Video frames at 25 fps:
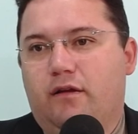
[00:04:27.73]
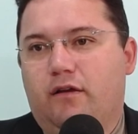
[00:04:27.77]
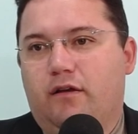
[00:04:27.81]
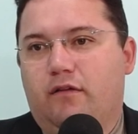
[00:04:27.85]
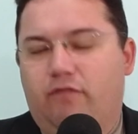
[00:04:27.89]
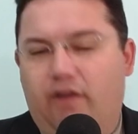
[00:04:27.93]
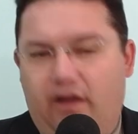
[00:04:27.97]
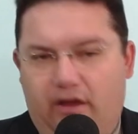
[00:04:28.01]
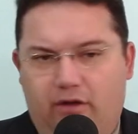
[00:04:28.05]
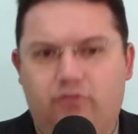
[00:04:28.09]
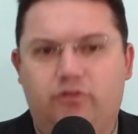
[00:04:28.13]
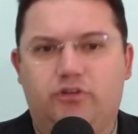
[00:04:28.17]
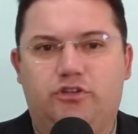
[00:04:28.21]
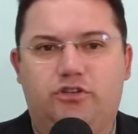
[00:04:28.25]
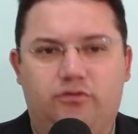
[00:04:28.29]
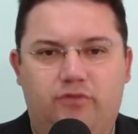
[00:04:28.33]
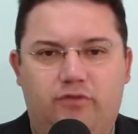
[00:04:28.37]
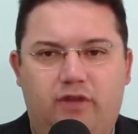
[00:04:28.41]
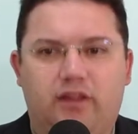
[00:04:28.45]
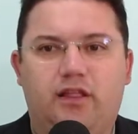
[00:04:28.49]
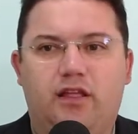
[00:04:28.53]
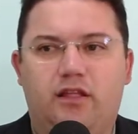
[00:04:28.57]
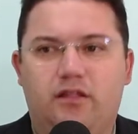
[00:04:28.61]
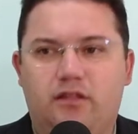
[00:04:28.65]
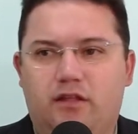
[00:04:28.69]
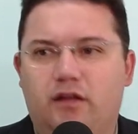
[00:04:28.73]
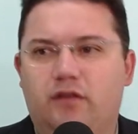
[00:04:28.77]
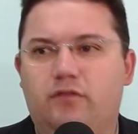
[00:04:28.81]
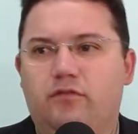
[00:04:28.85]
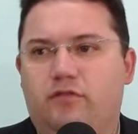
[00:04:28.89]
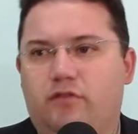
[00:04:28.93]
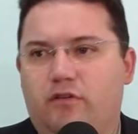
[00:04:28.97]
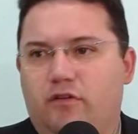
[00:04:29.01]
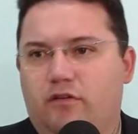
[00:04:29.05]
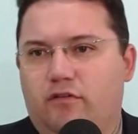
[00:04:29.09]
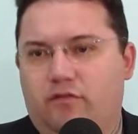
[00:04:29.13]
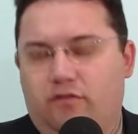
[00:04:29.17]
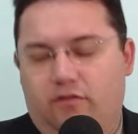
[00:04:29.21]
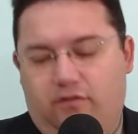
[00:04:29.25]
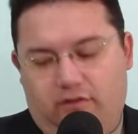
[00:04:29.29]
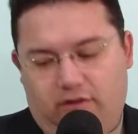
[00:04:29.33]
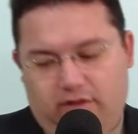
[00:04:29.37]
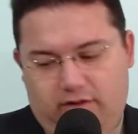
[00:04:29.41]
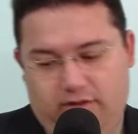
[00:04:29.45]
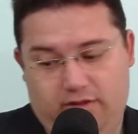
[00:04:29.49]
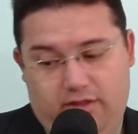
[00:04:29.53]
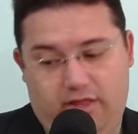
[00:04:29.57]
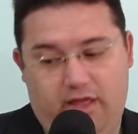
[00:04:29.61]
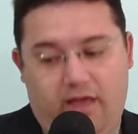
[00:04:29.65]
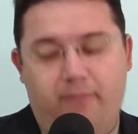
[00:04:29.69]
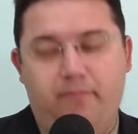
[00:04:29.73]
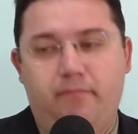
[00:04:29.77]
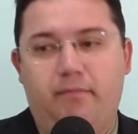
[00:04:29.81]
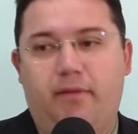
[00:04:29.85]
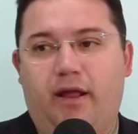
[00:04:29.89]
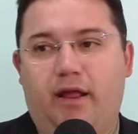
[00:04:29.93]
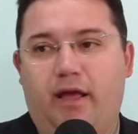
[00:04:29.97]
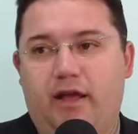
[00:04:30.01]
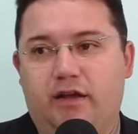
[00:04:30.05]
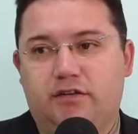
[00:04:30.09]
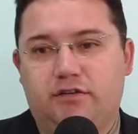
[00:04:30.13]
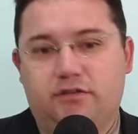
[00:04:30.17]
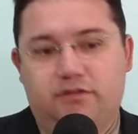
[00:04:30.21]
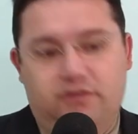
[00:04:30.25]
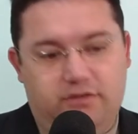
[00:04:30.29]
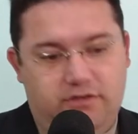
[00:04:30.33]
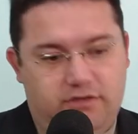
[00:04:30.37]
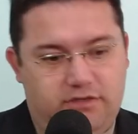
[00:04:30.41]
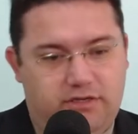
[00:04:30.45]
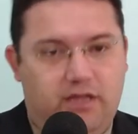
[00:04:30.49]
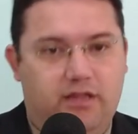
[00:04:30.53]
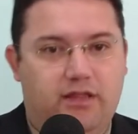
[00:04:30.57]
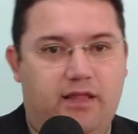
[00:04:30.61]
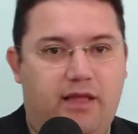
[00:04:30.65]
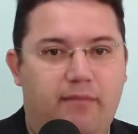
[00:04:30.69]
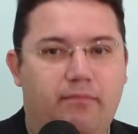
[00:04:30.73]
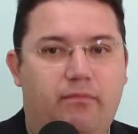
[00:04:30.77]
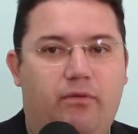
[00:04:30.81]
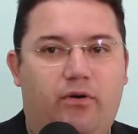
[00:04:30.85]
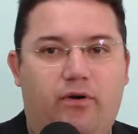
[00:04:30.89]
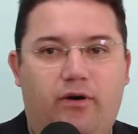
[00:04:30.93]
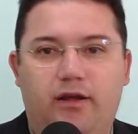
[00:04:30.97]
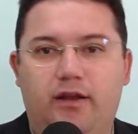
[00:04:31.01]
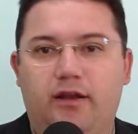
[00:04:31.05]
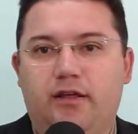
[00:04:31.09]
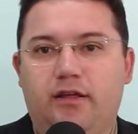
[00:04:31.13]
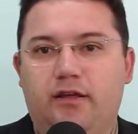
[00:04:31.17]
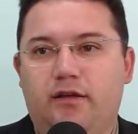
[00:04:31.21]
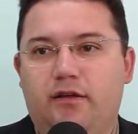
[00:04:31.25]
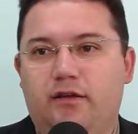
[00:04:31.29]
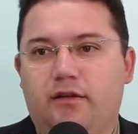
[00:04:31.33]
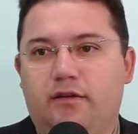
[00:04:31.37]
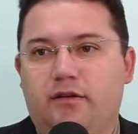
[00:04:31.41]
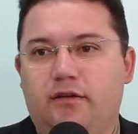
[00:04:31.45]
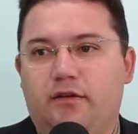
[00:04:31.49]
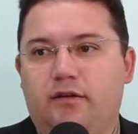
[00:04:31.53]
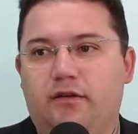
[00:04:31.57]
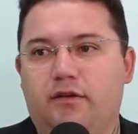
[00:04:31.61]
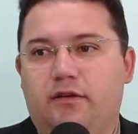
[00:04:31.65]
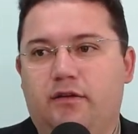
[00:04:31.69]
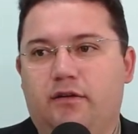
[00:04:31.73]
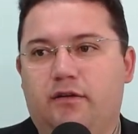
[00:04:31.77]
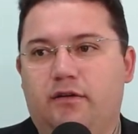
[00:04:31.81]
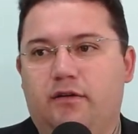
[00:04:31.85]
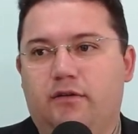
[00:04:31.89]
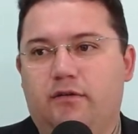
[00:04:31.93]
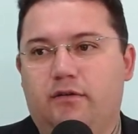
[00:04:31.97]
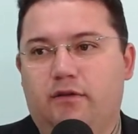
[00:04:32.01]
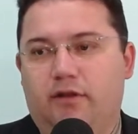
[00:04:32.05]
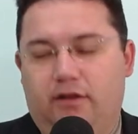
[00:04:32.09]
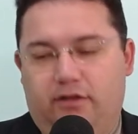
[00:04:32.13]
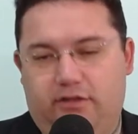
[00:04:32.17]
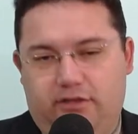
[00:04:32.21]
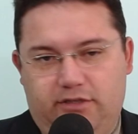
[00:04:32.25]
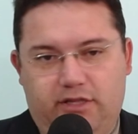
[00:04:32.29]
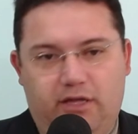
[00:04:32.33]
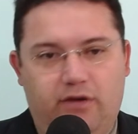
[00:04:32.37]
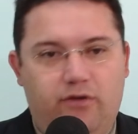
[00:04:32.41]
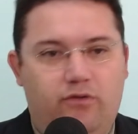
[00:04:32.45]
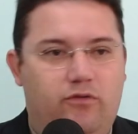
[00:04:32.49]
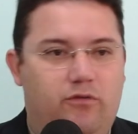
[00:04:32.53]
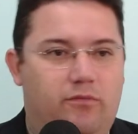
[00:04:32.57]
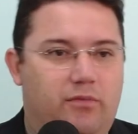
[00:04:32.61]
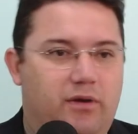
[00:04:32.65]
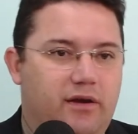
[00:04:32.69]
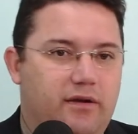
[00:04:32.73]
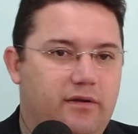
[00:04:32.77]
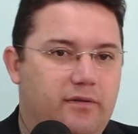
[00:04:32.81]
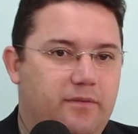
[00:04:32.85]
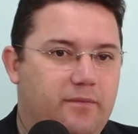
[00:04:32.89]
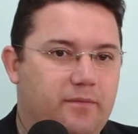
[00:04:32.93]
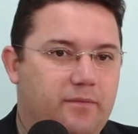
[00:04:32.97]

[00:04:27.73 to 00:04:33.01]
Vai continuar tentando, sim. Se você der brecha, se você demole, ele te derruba.